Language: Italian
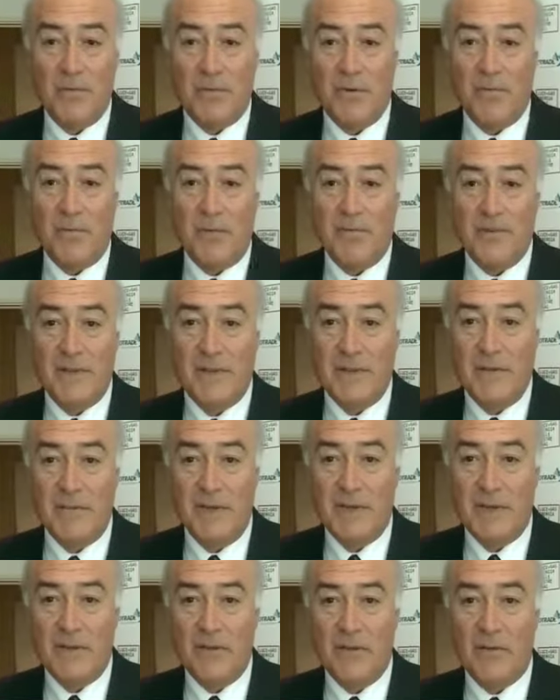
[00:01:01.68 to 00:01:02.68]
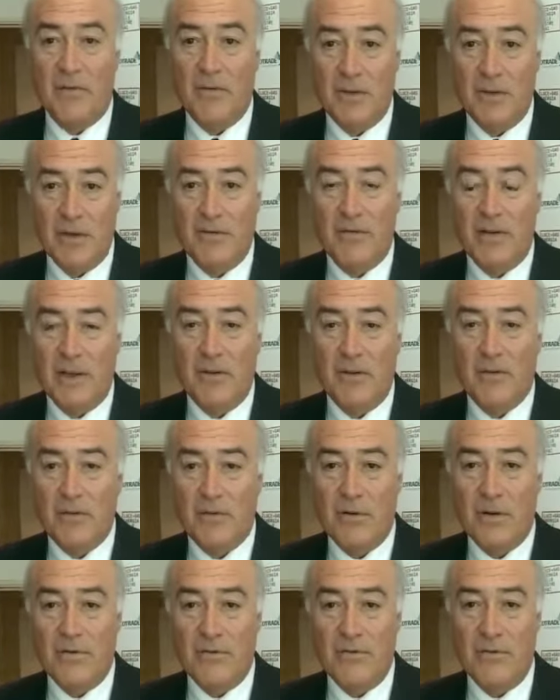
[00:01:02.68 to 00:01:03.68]
tipo di provvedimento e quindi va
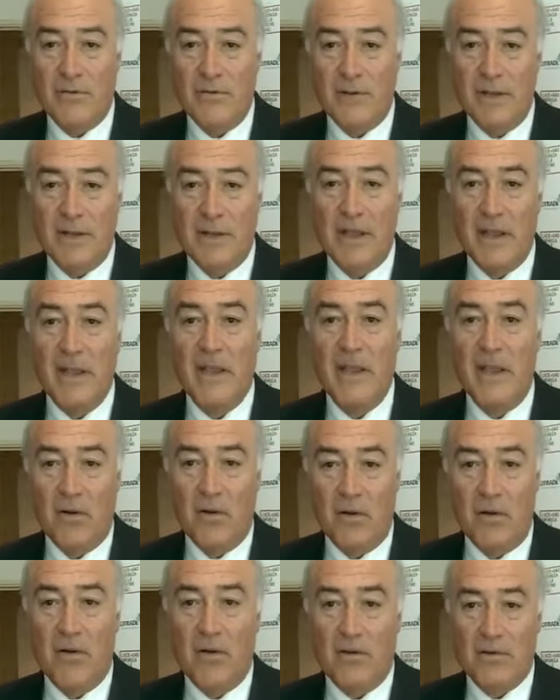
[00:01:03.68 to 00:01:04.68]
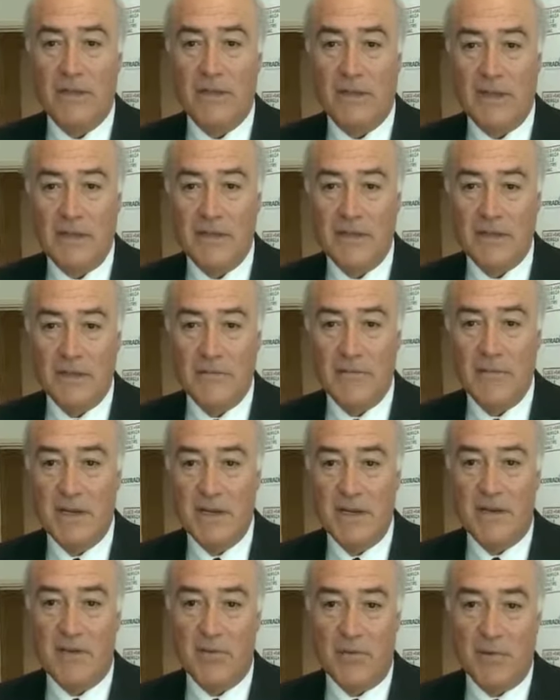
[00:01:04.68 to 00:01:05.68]
incontro alle famiglie con cose
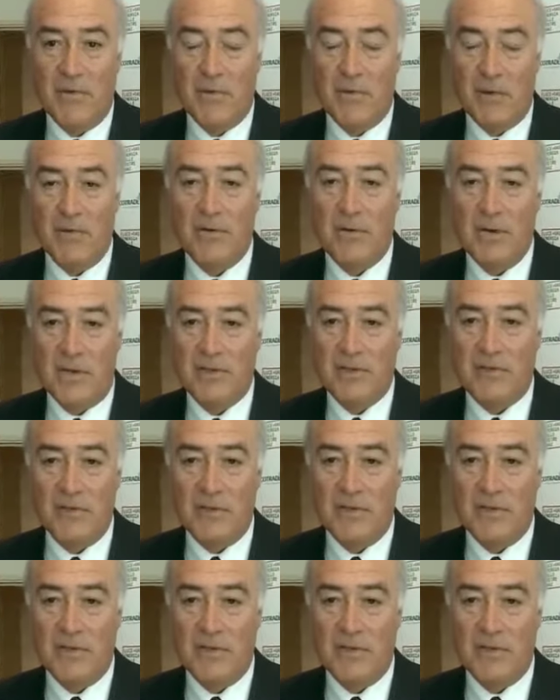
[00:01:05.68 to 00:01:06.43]
tangibili come quello della